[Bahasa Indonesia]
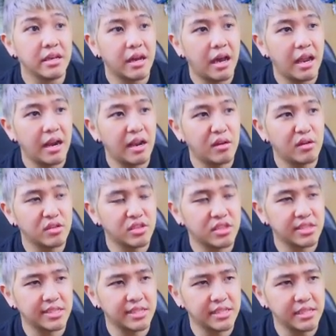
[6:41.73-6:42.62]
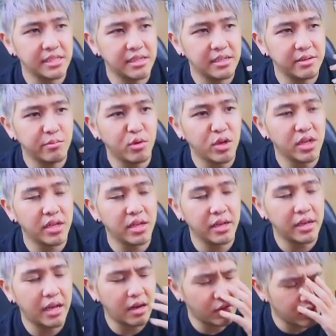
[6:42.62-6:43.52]
Kalau si
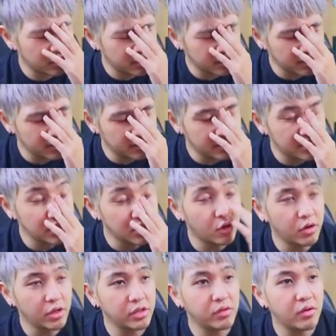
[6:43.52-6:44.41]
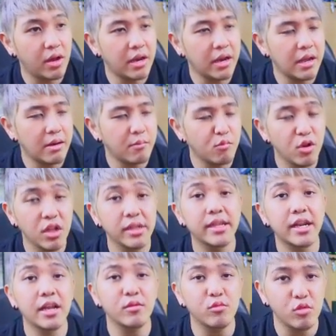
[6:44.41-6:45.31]
build, kalau si Gio itu ada
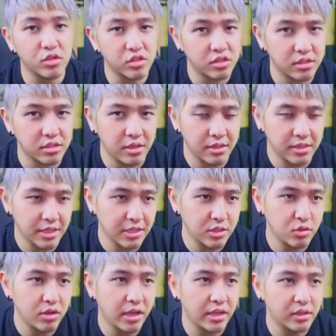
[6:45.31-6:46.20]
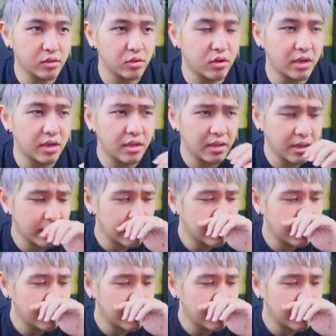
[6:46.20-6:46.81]
Build Right Watch. Saya juga itu kan